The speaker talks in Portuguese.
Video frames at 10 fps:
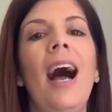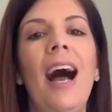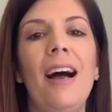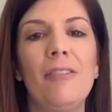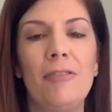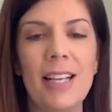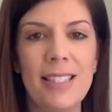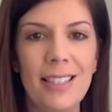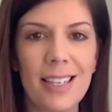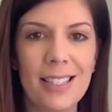A
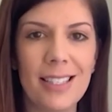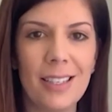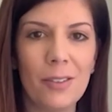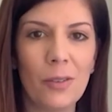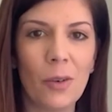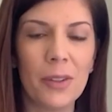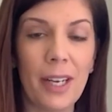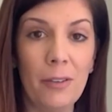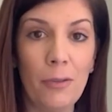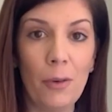vacinação
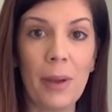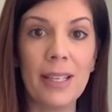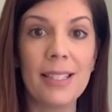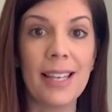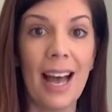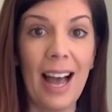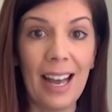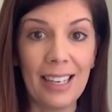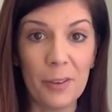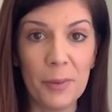contra a influenza
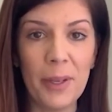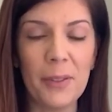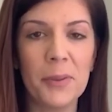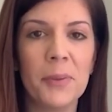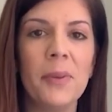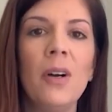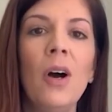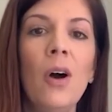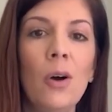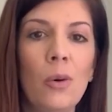H1N1
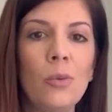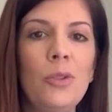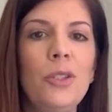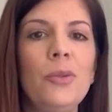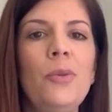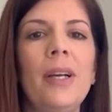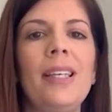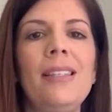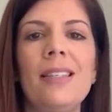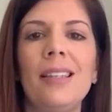continua
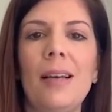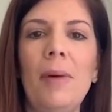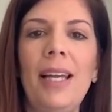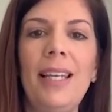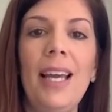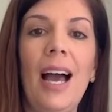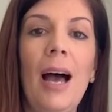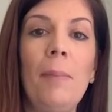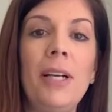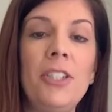aqui em Santa Maria
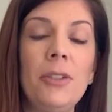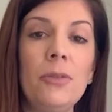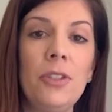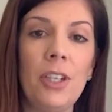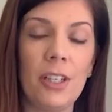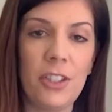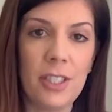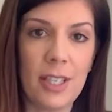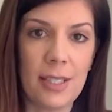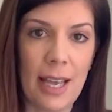a partir do dia
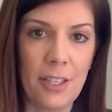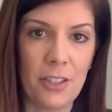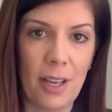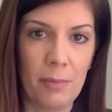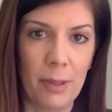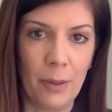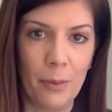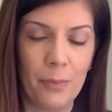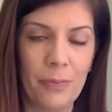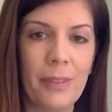17 de
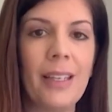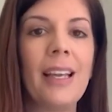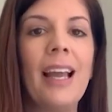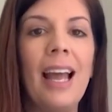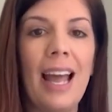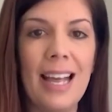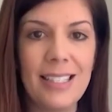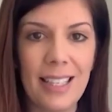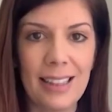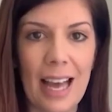abril.
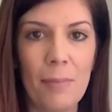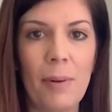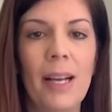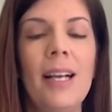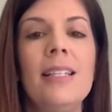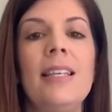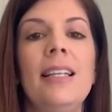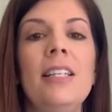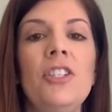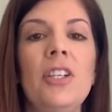Essa etapa
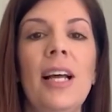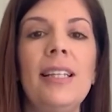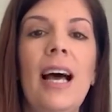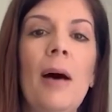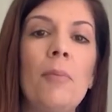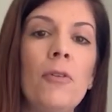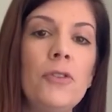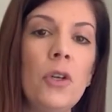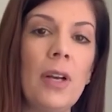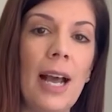será destinada a
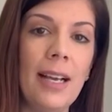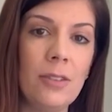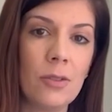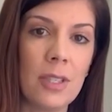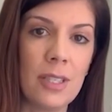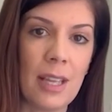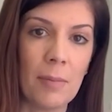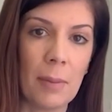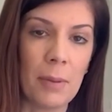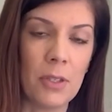profissionais do
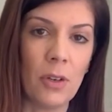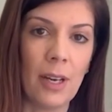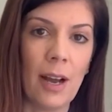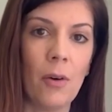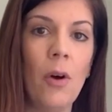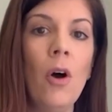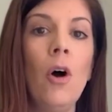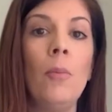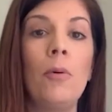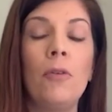sistema prisional,
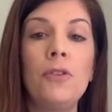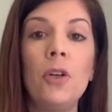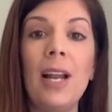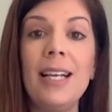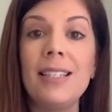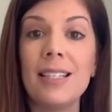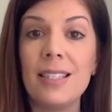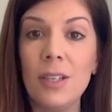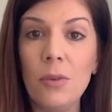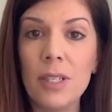profissionais da
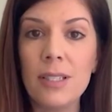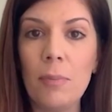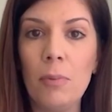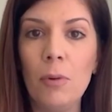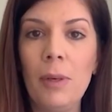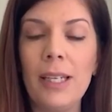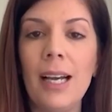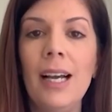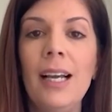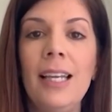segurança
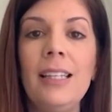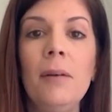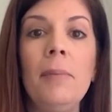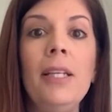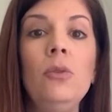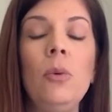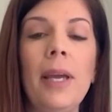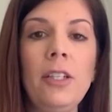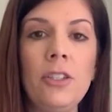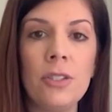pública e também
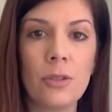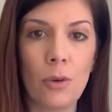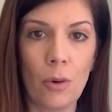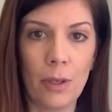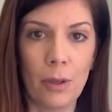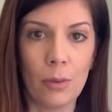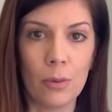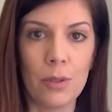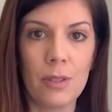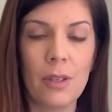doentes
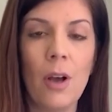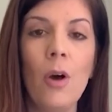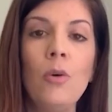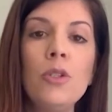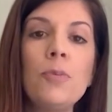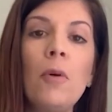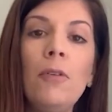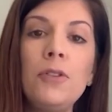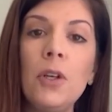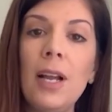crônicos. Os
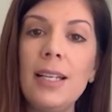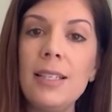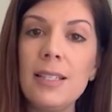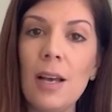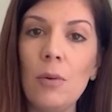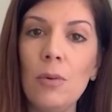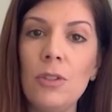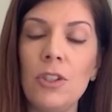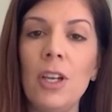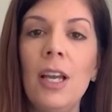profissionais da
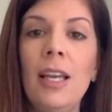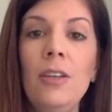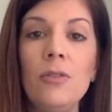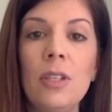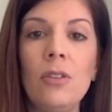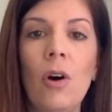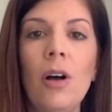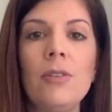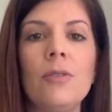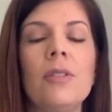saúde e os
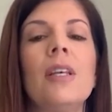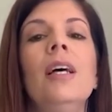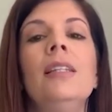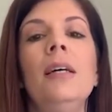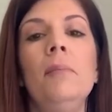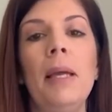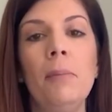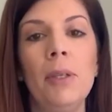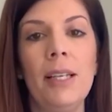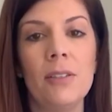idosos
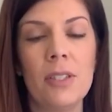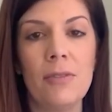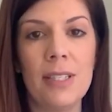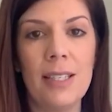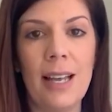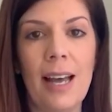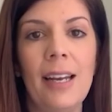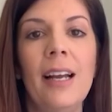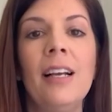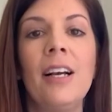também poderão se
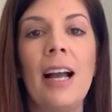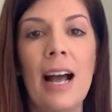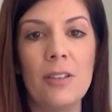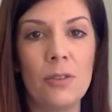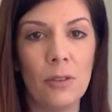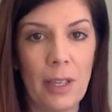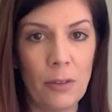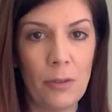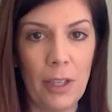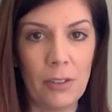vacinar, caso não
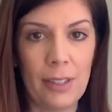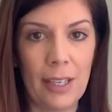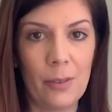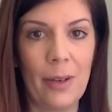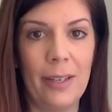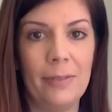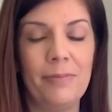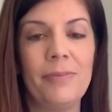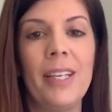tenham feito até agora.